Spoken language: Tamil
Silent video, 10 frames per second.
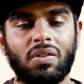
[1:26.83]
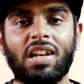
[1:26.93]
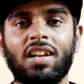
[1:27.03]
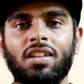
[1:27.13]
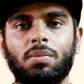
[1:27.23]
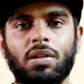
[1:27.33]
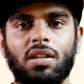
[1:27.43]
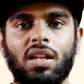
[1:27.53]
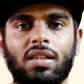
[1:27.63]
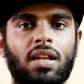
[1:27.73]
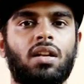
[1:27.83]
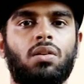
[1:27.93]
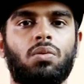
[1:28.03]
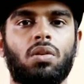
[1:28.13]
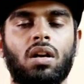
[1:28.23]
வெளியிலேருந்து பார்த்தீங்கன்னா
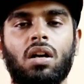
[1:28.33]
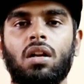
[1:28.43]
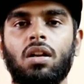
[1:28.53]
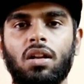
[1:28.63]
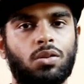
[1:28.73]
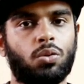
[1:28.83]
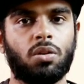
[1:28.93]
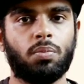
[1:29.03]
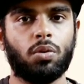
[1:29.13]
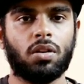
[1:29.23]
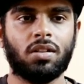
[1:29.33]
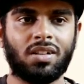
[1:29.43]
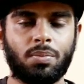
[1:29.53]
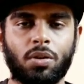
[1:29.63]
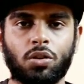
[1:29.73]
தியேட்டருக்குள்ளே கல்லுலாம் தூக்கி போட்டுட்டு
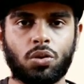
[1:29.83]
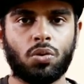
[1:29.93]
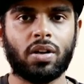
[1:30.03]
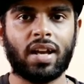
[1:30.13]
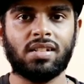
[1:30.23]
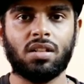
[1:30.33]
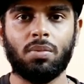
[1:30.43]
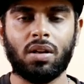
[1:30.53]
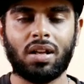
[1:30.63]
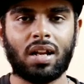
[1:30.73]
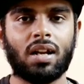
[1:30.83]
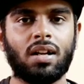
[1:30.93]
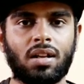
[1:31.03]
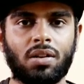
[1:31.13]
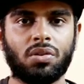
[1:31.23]
திருப்பி அந்த ஷோவை கேன்சல் பண்ணி
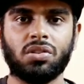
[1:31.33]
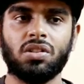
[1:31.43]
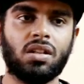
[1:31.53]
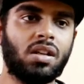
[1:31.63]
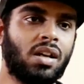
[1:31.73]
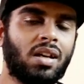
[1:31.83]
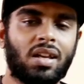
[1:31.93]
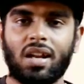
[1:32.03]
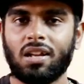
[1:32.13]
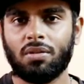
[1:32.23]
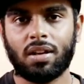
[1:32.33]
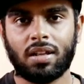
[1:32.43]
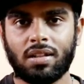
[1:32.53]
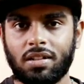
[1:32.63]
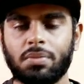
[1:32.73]
கண்ணாடிலாம் உடைச்சிட்டு எல்லாருமே
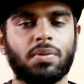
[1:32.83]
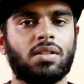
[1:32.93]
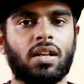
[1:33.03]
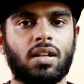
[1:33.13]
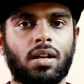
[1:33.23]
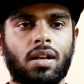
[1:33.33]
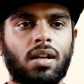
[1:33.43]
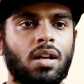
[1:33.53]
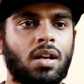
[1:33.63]
அங்கேருந்து டிஸ்பஸ் ஆகிட்டாங்க